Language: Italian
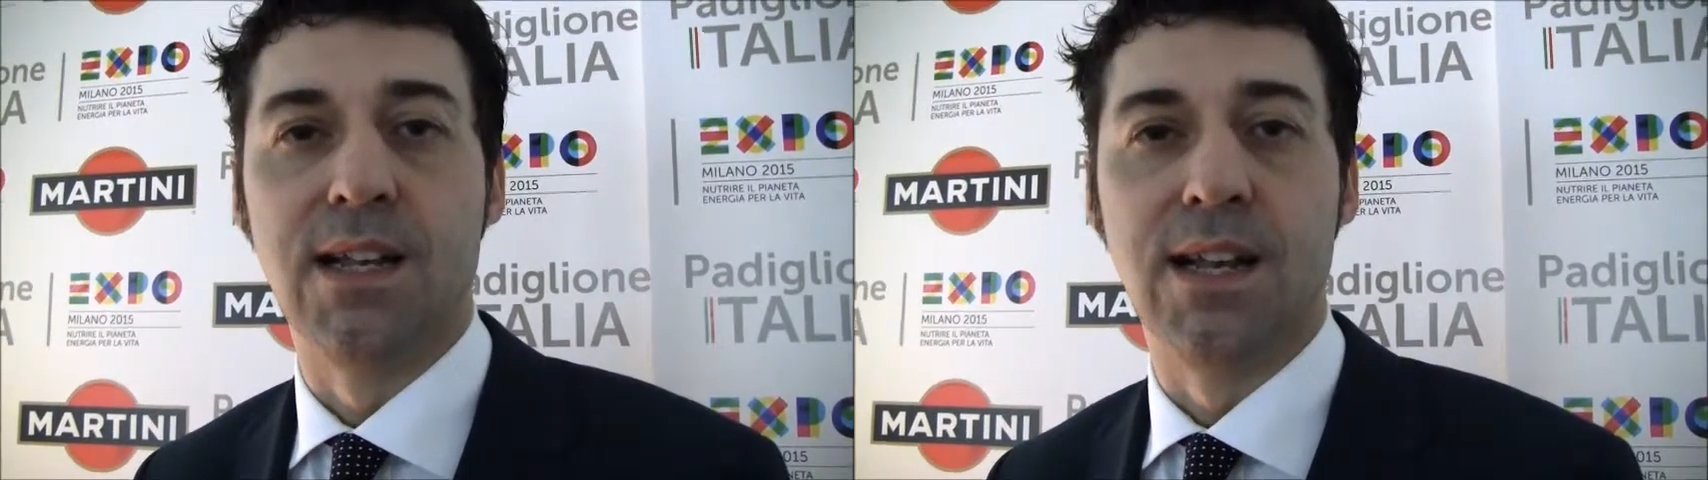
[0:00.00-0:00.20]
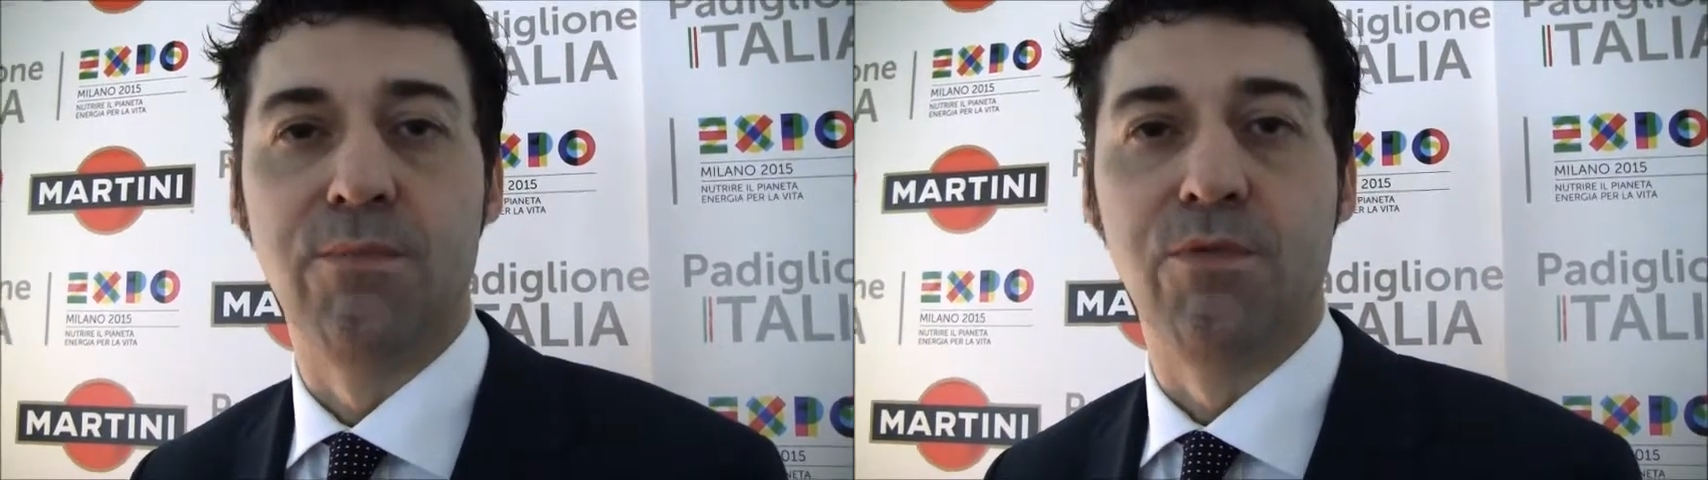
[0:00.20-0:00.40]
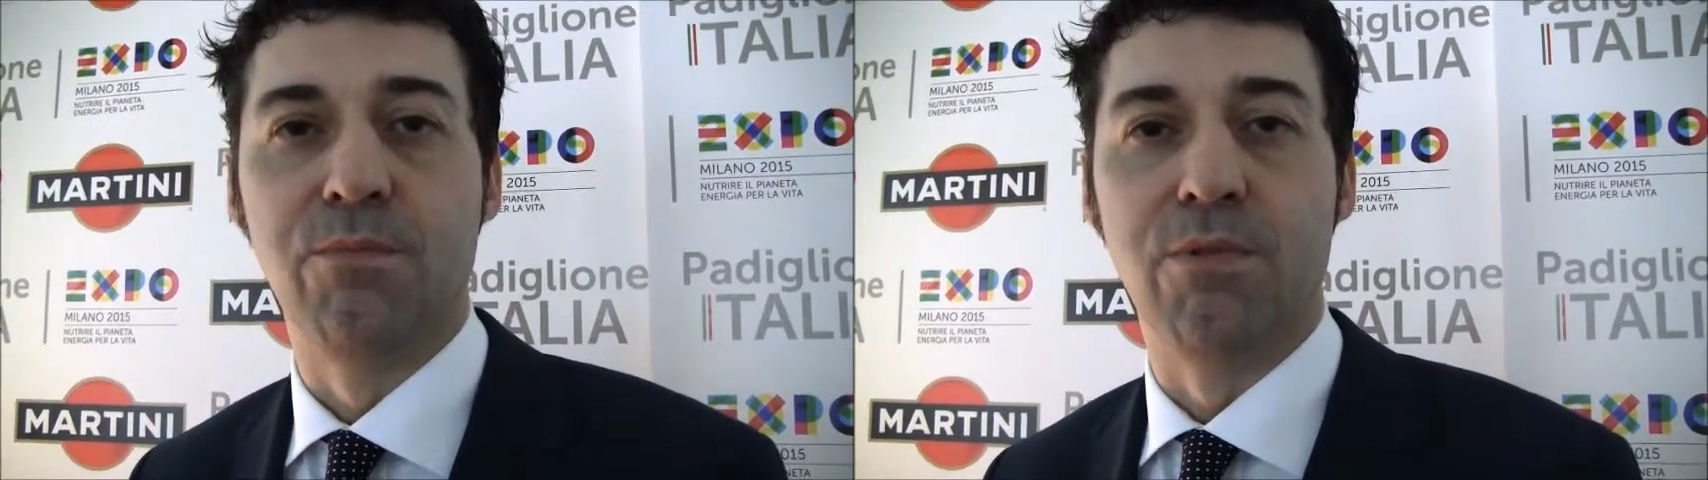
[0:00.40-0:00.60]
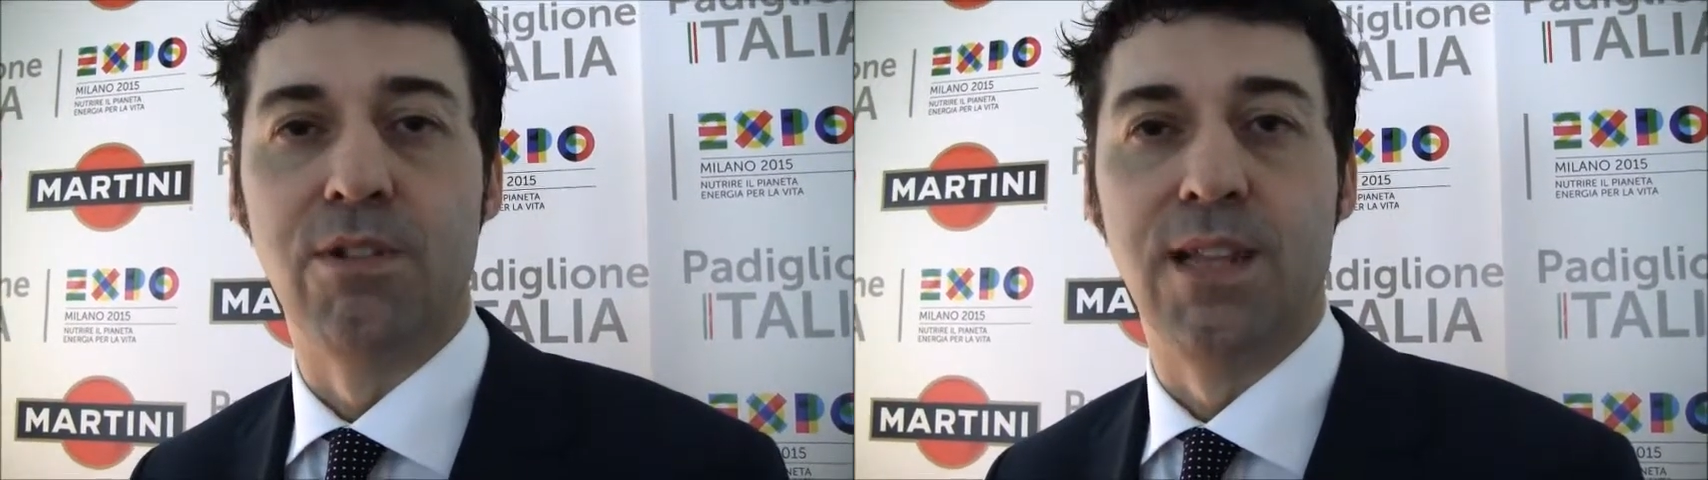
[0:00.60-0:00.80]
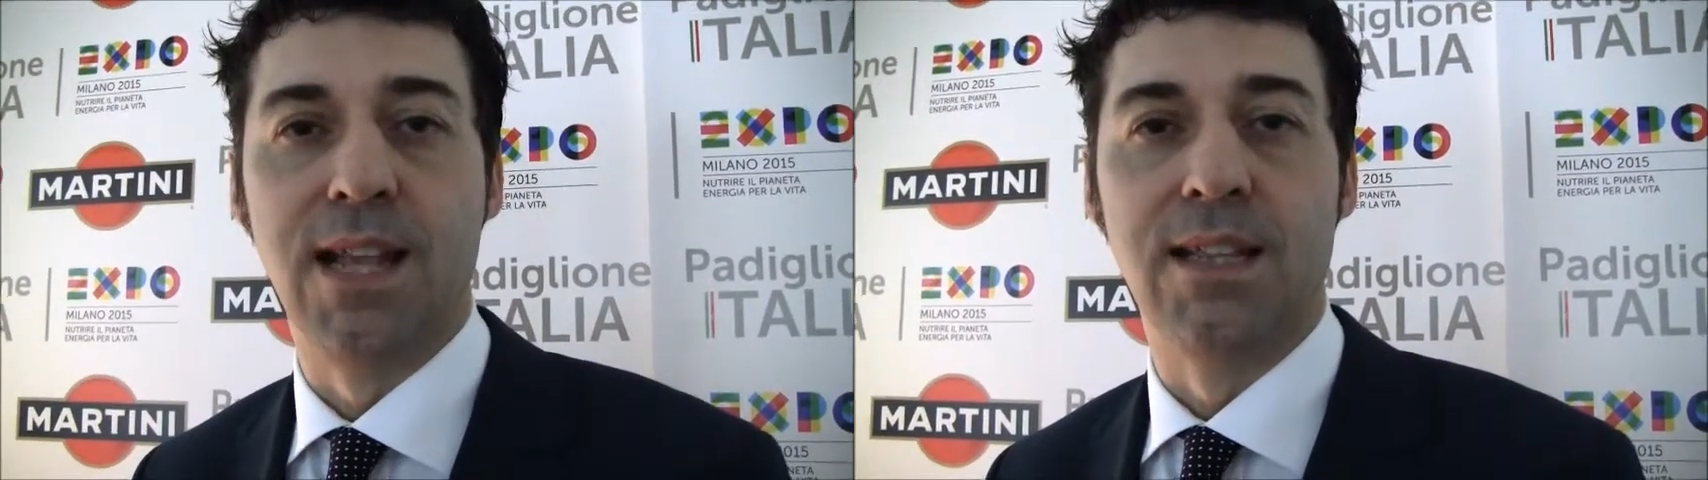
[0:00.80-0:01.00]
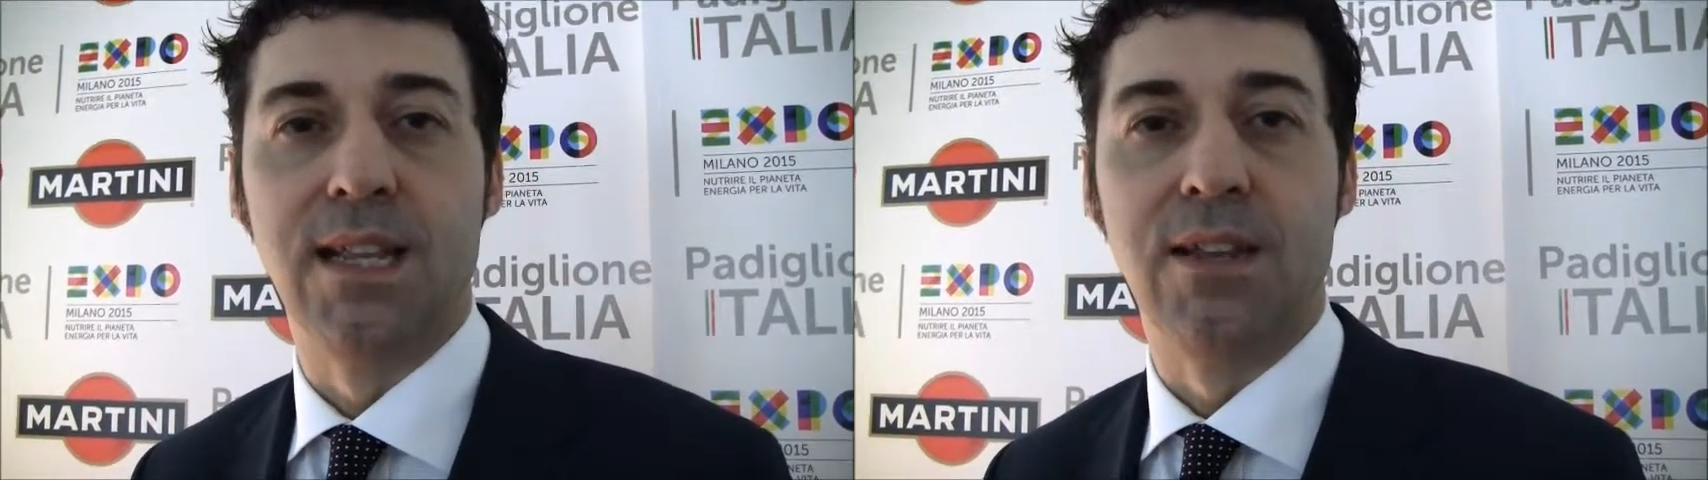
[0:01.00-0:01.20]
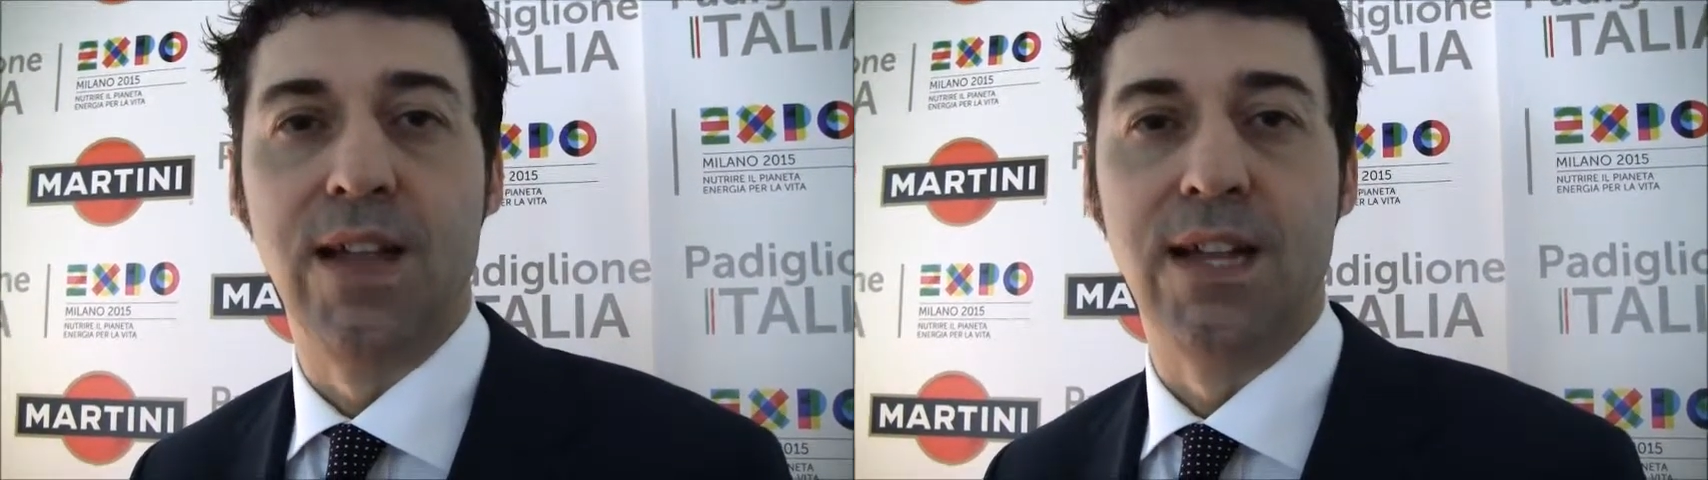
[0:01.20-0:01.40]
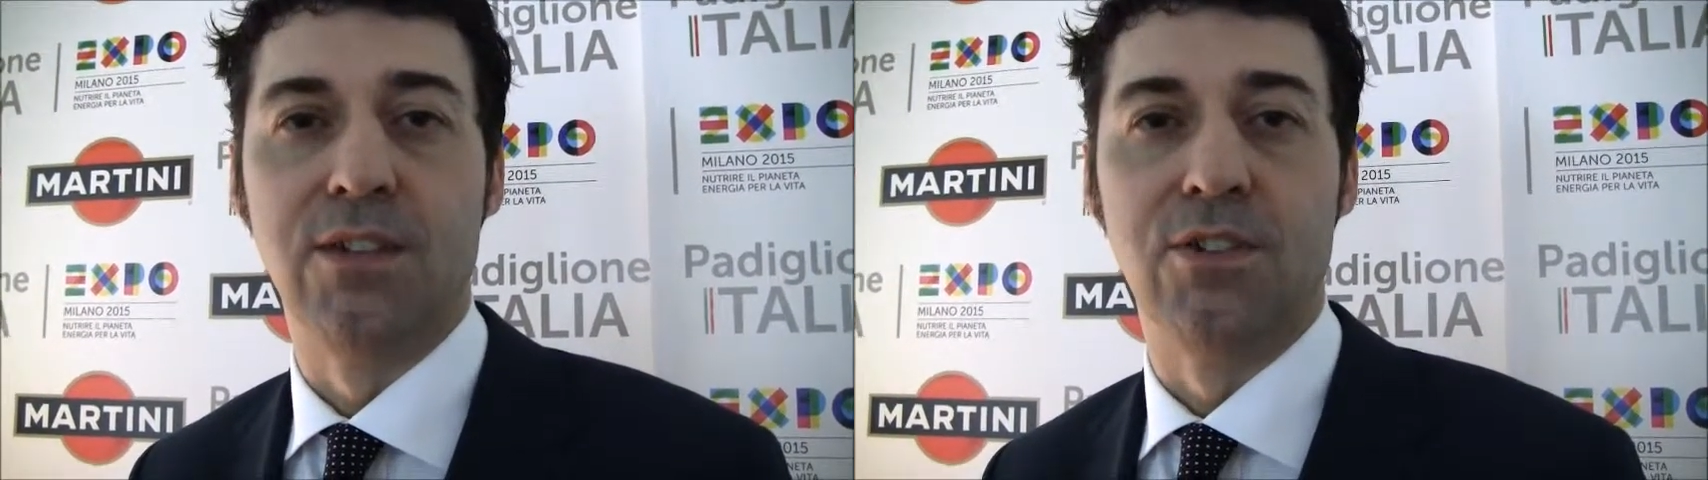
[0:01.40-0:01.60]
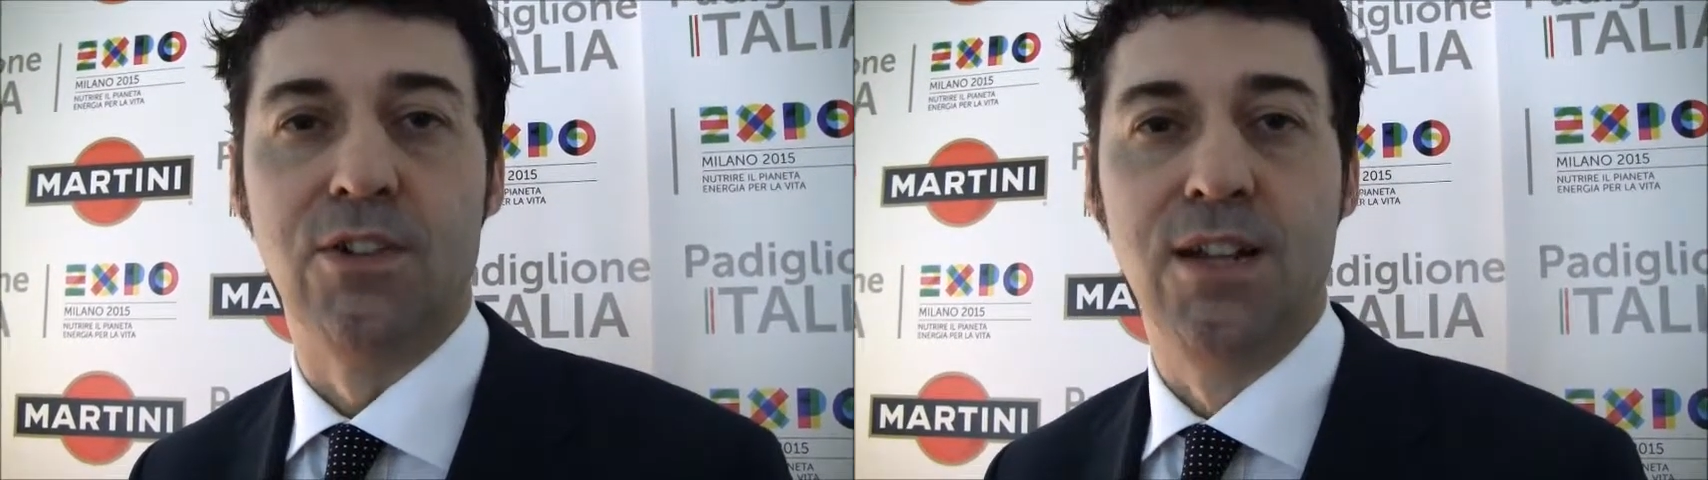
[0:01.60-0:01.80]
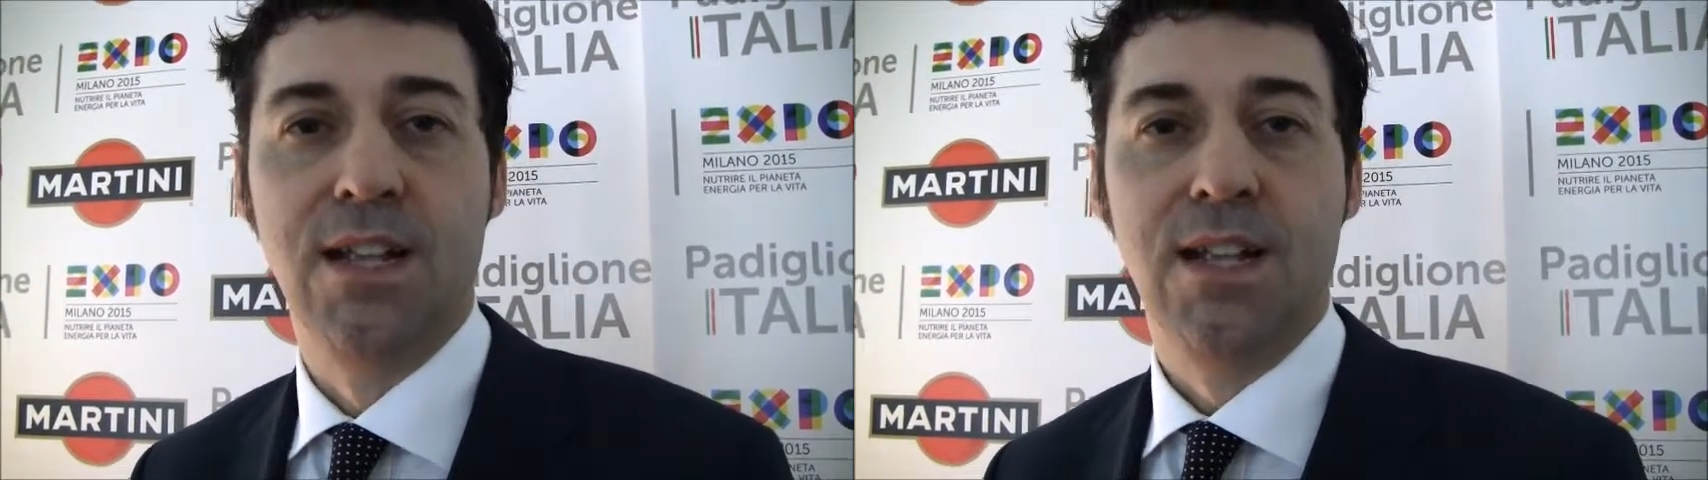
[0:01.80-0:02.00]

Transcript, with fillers: nel più importante evento